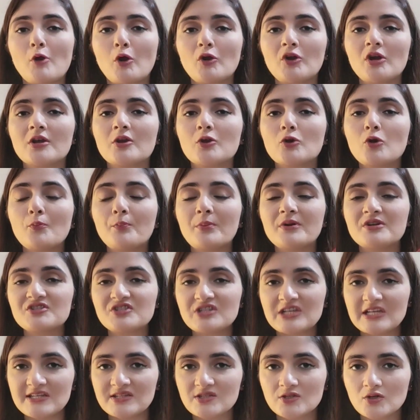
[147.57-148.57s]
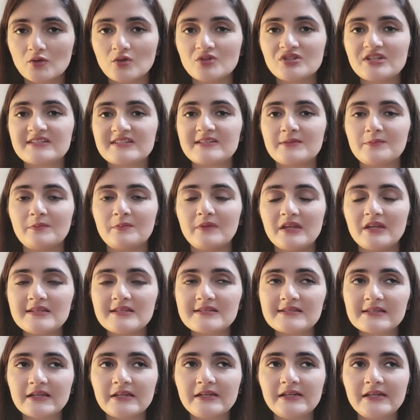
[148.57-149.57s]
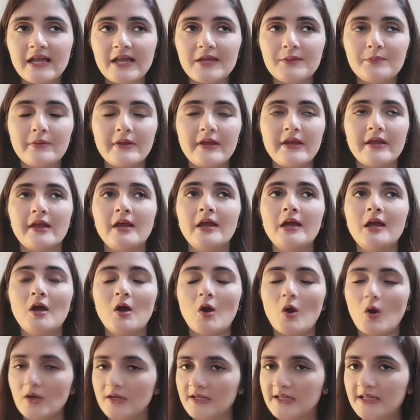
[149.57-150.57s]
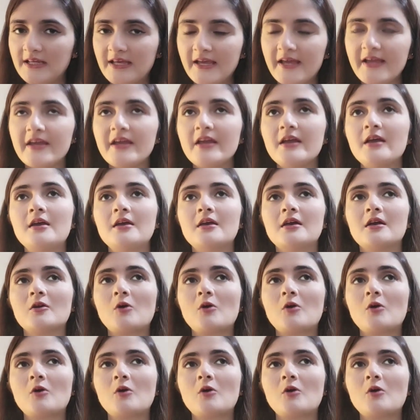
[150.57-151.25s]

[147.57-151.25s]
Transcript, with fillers: प्रोडक्ट को परचेज करो जैसे मेरी स्किन टाइप है ऑयली है